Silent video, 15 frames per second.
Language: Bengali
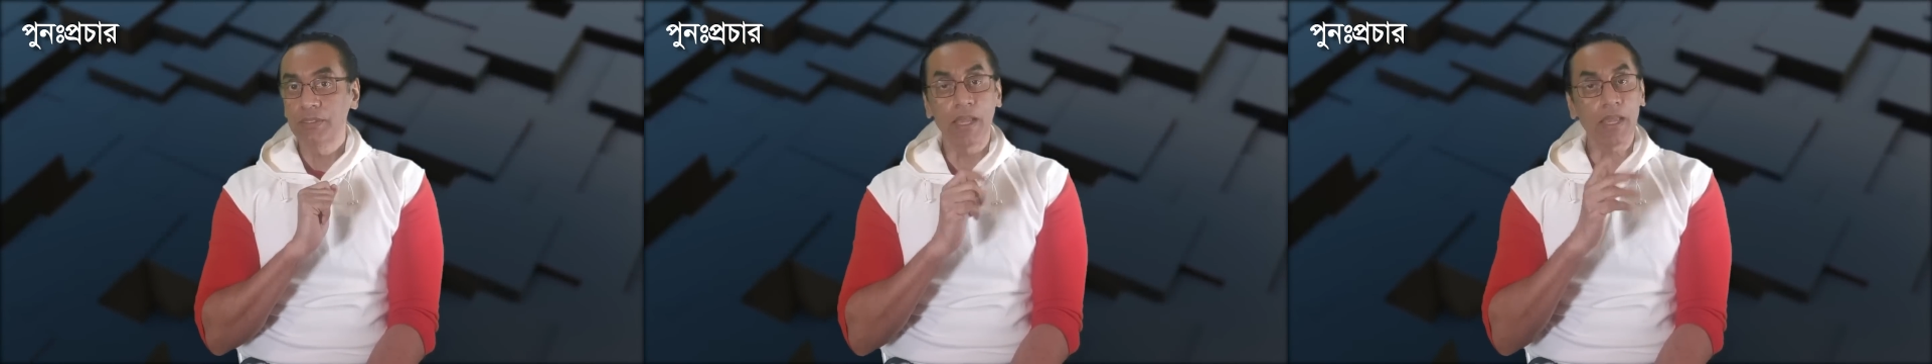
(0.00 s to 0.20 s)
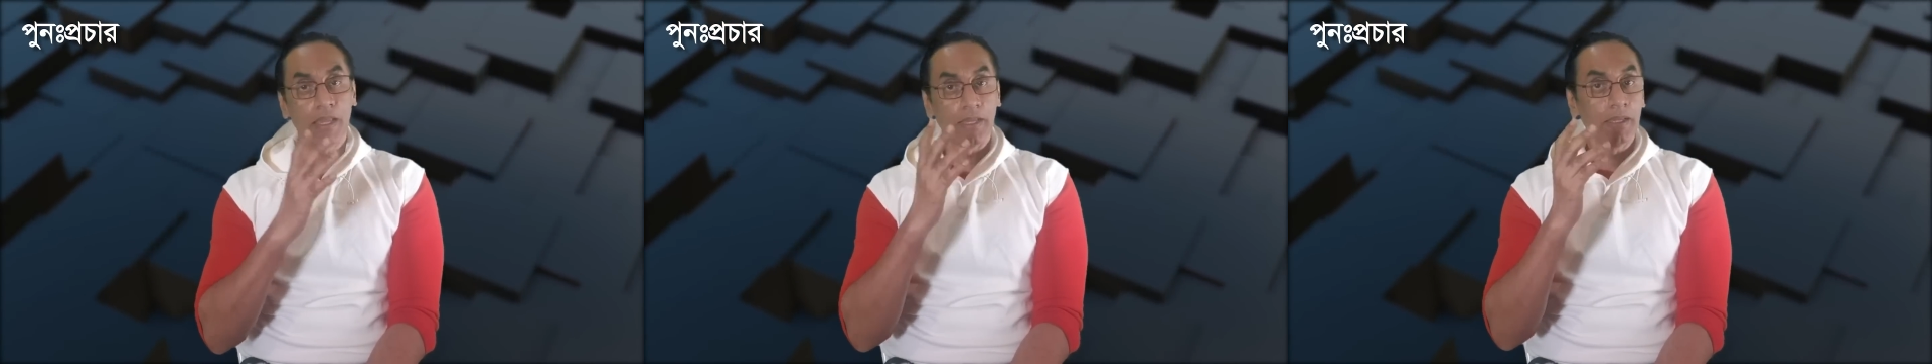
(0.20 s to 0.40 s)

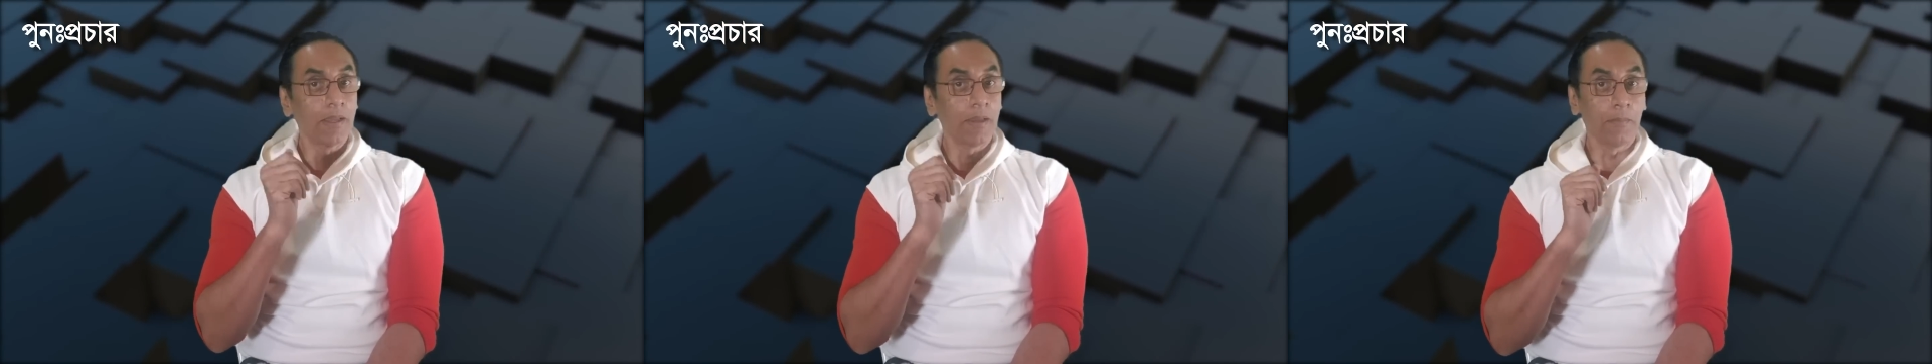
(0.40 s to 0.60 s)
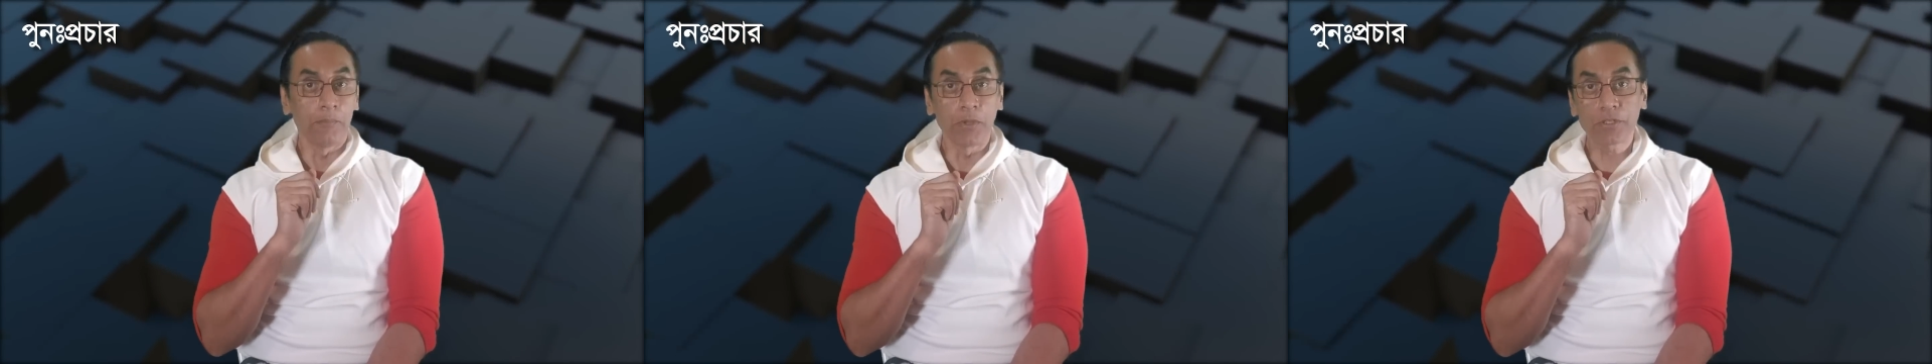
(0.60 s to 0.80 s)
হ্যাঁ
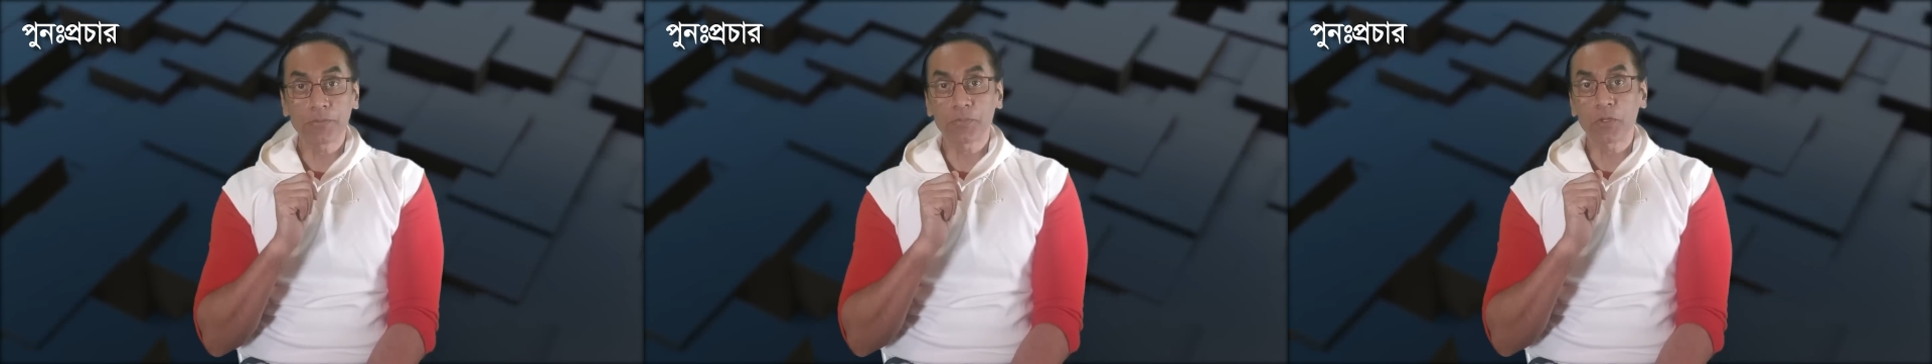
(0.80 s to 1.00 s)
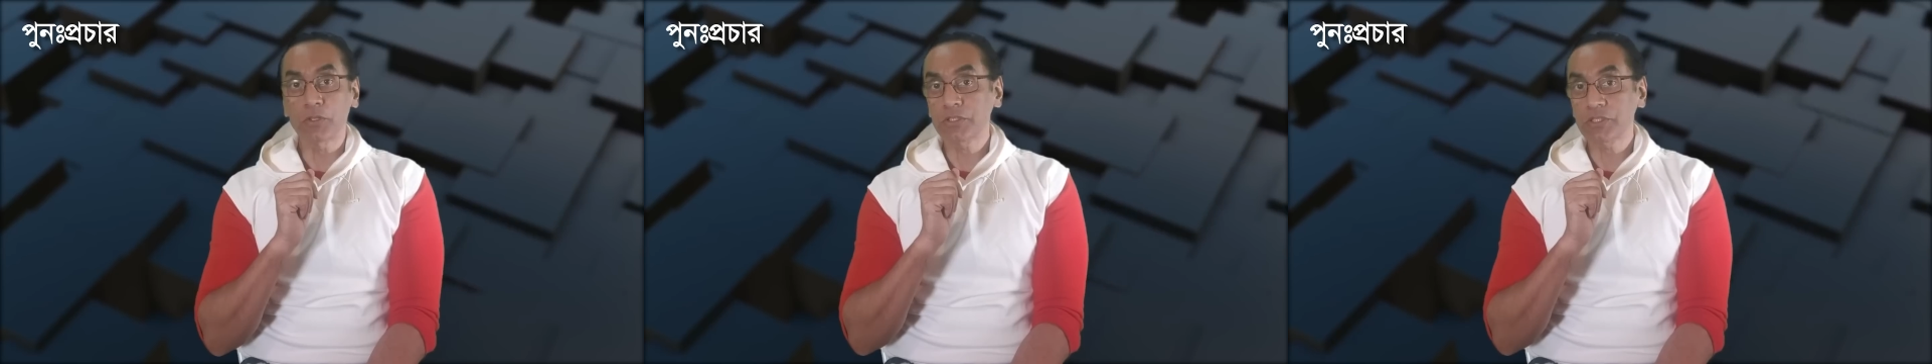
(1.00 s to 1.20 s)
বিষ
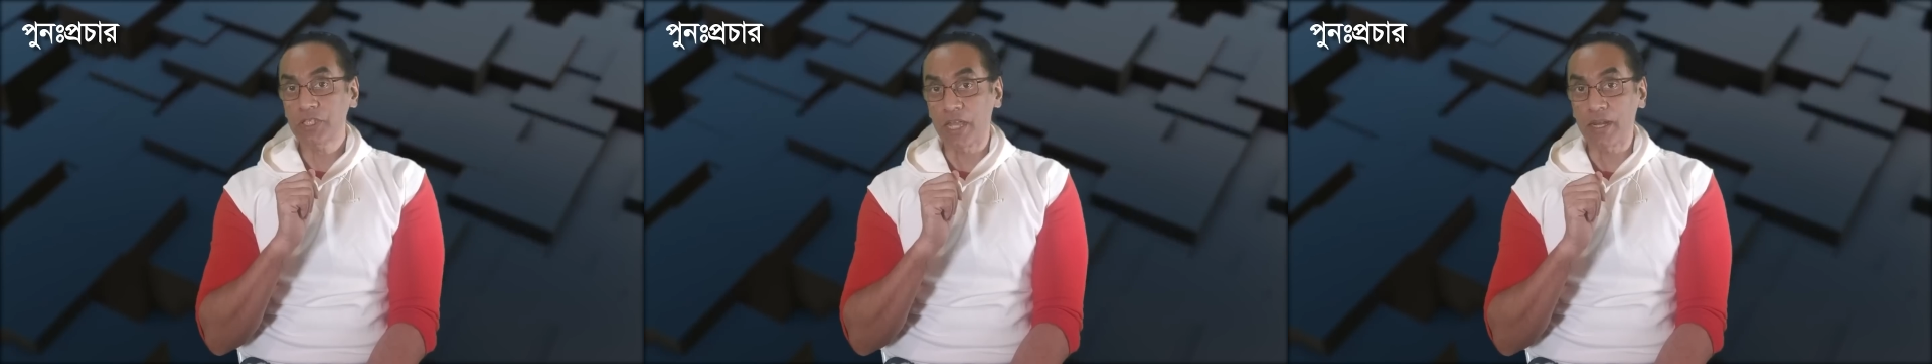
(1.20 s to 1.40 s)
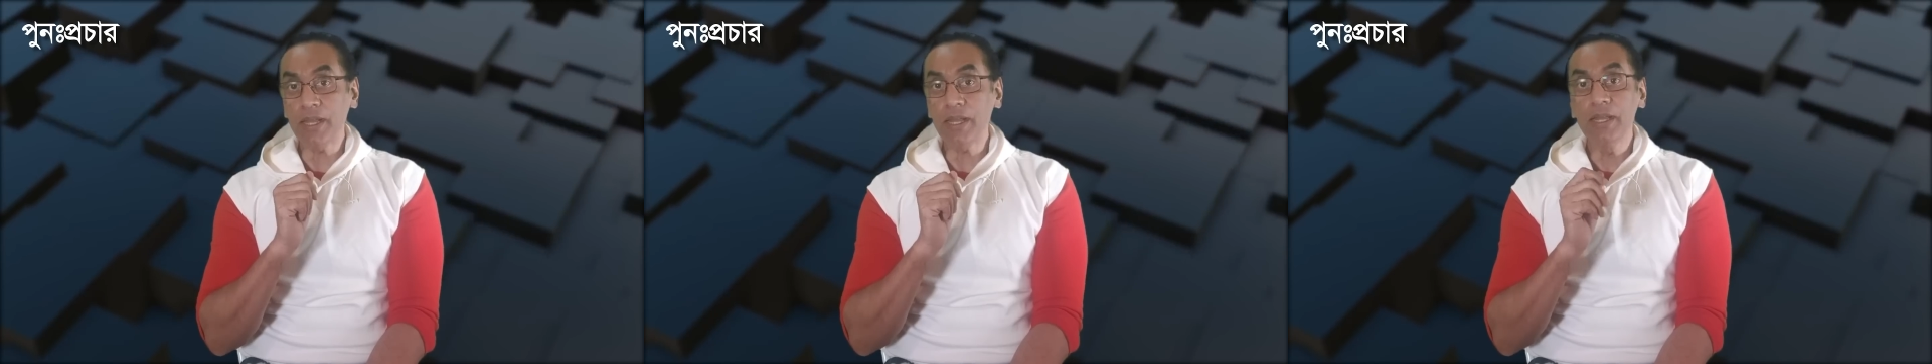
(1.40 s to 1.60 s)
প্রয়োগ
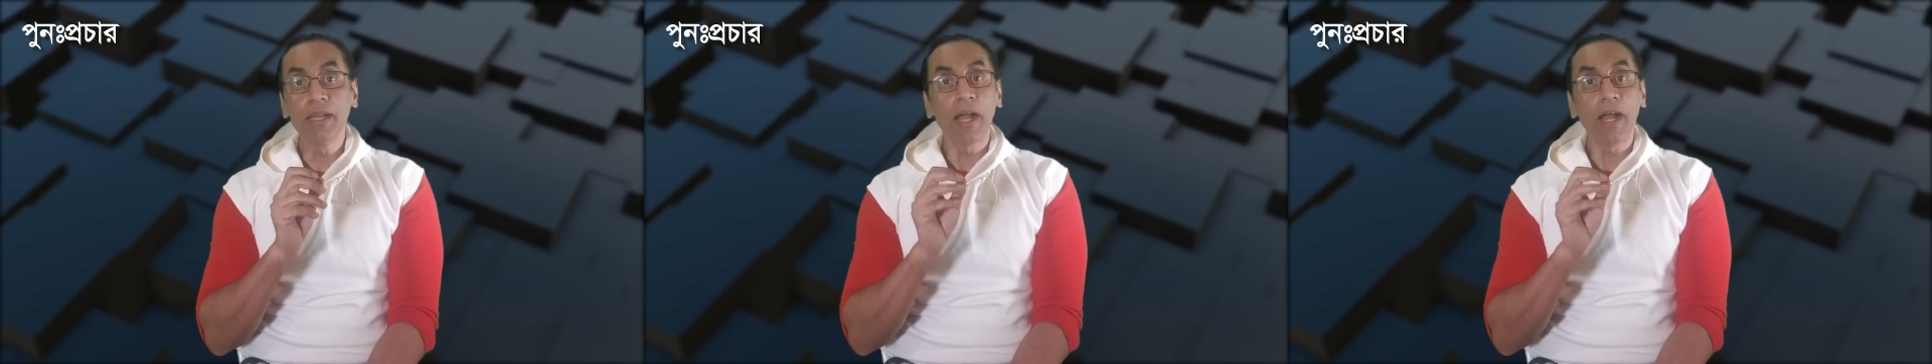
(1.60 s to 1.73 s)
ছাড়া